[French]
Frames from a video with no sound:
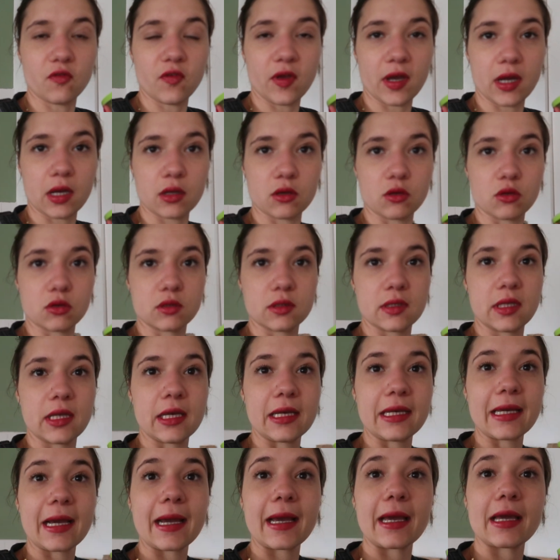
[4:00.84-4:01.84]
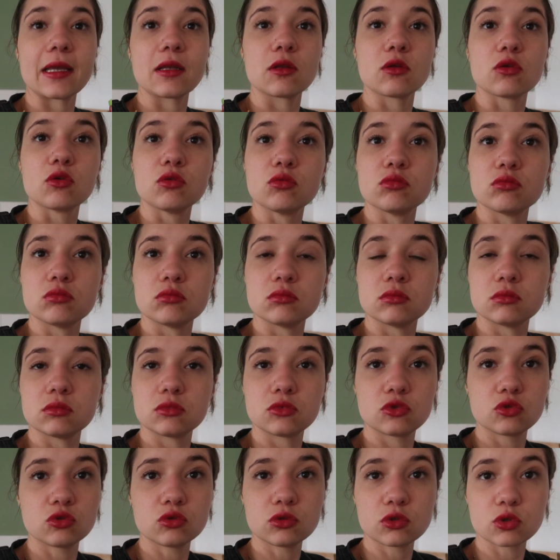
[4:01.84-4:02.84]
faire euh, des graines
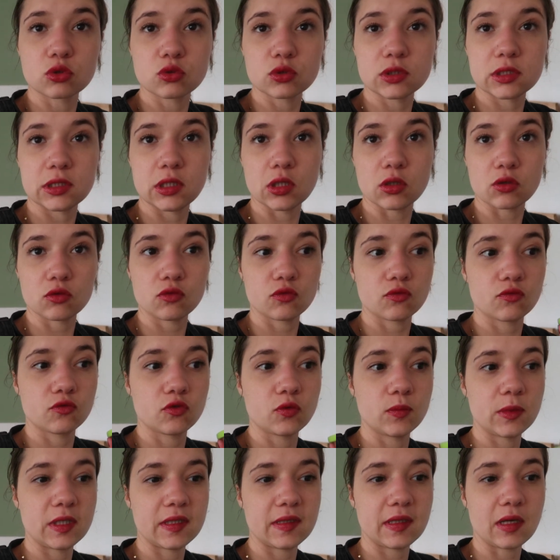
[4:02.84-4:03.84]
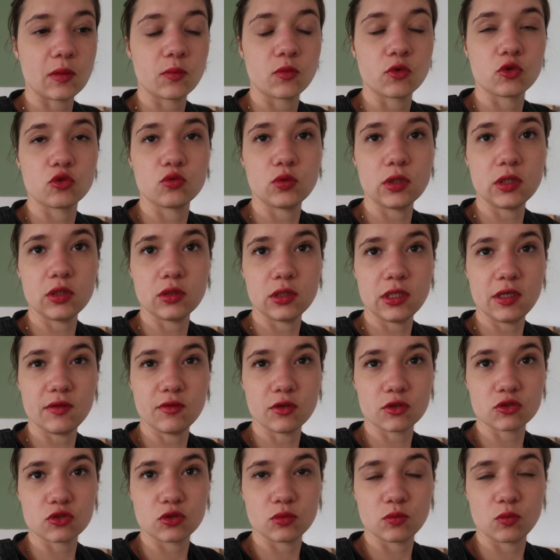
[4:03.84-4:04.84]
toutes croustillantes, vous mettez un peu d'huile d'olive
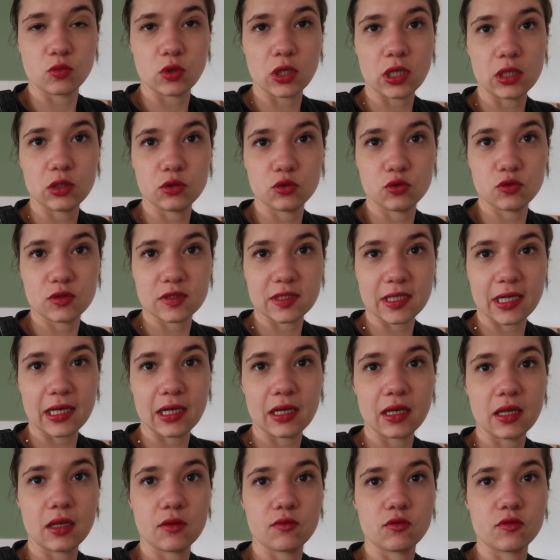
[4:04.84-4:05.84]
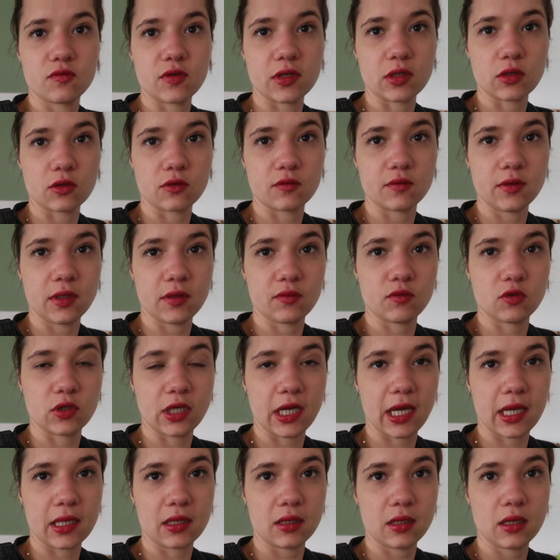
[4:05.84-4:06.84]
dans une poêle, du sel et vous faites revenir vos
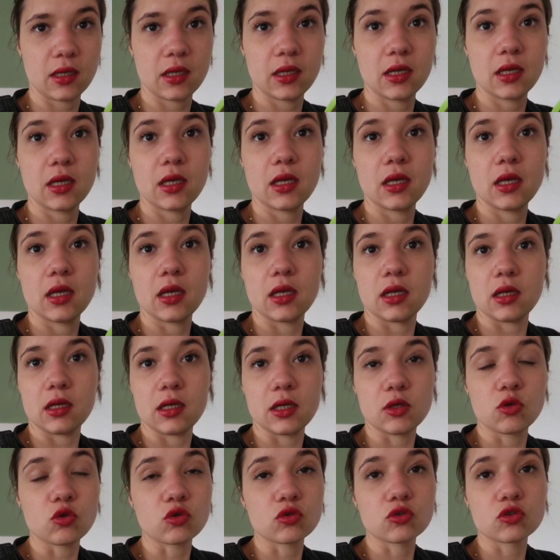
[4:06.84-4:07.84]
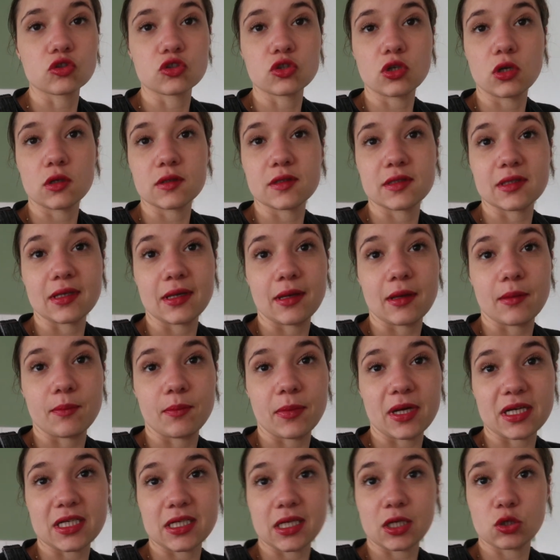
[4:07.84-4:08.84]
graines. Les tournesol c'est
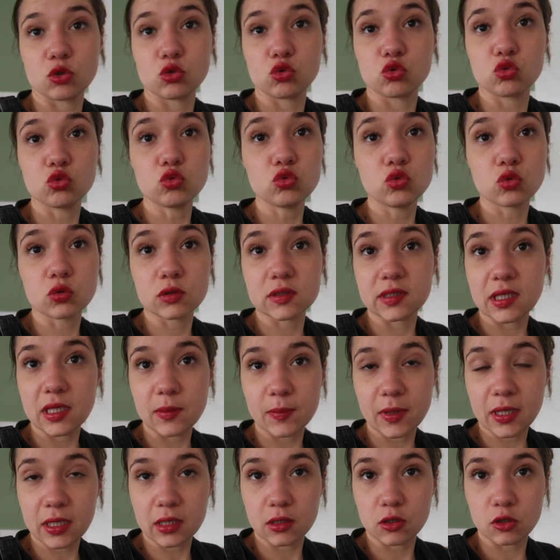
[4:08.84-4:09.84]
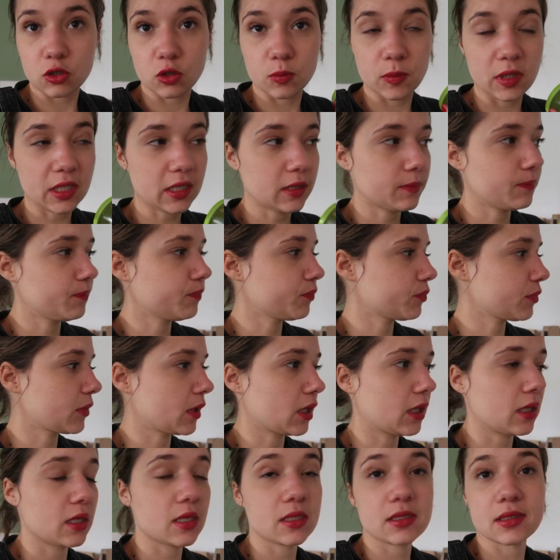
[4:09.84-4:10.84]
pas cher du tout donc c'est hyper économique
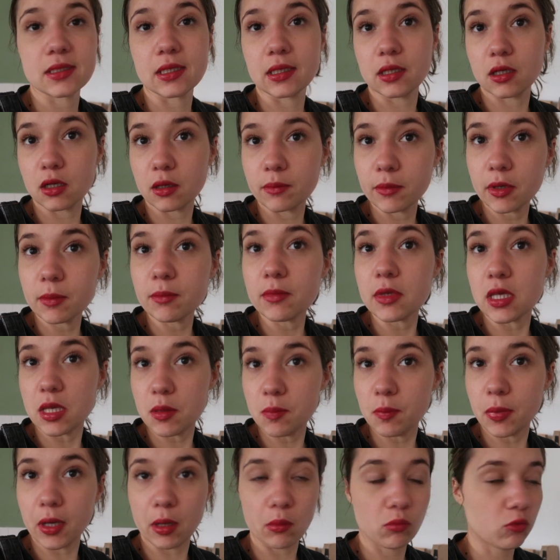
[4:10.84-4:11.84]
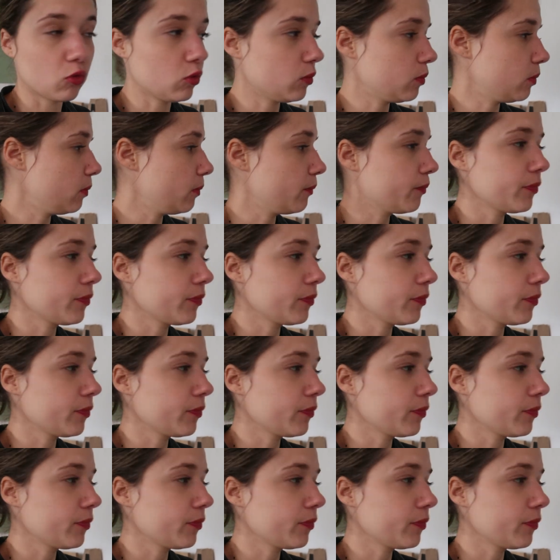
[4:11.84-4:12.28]
et c'est quand même hyper bon.